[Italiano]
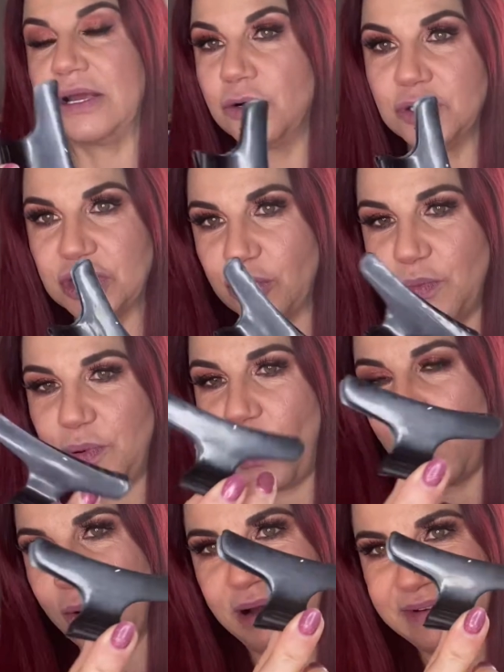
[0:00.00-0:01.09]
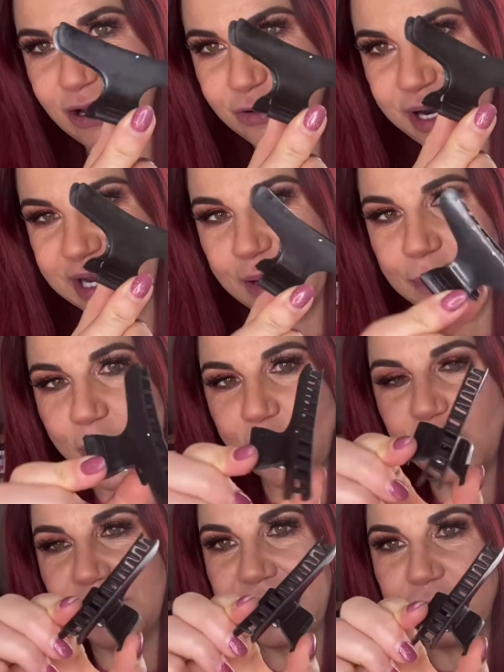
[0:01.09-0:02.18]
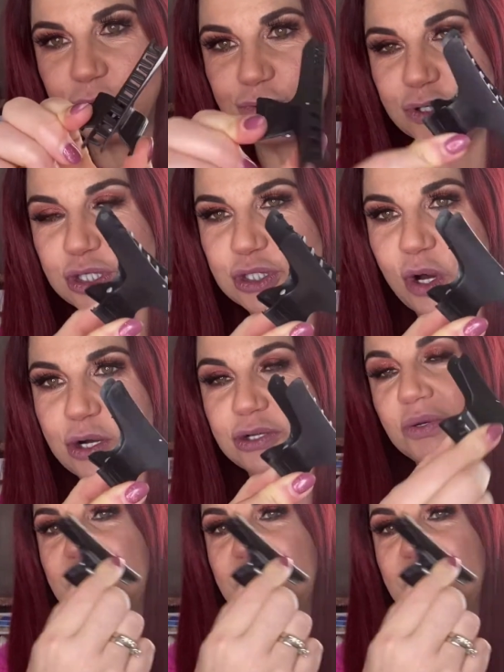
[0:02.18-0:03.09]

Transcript: che costano poco ma valgono anche poco perché è tutto storto,